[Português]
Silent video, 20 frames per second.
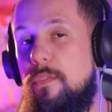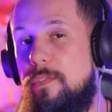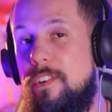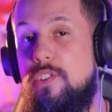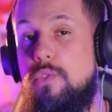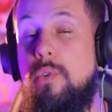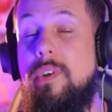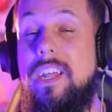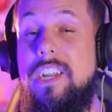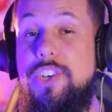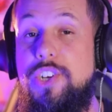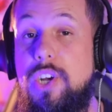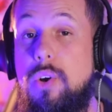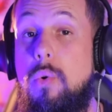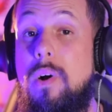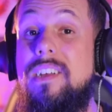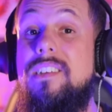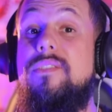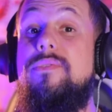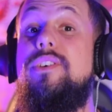que fez com que ele
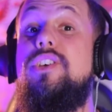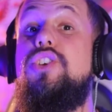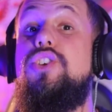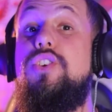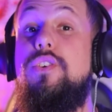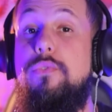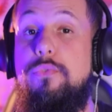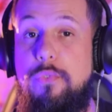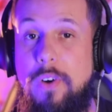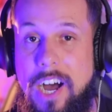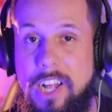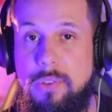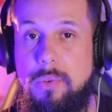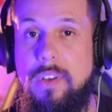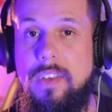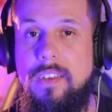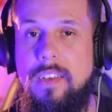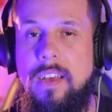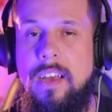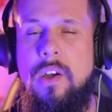chegou às vias de fato aí.